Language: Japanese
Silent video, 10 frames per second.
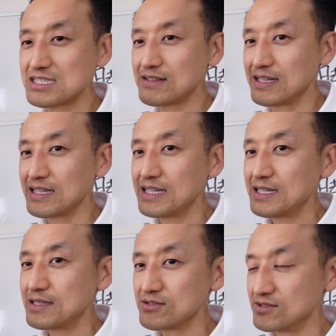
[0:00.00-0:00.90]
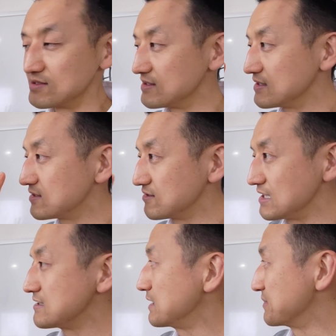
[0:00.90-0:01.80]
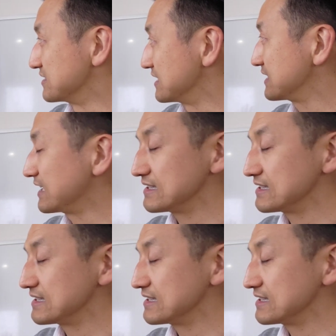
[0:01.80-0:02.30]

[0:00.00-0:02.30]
してはこの3ステップですね。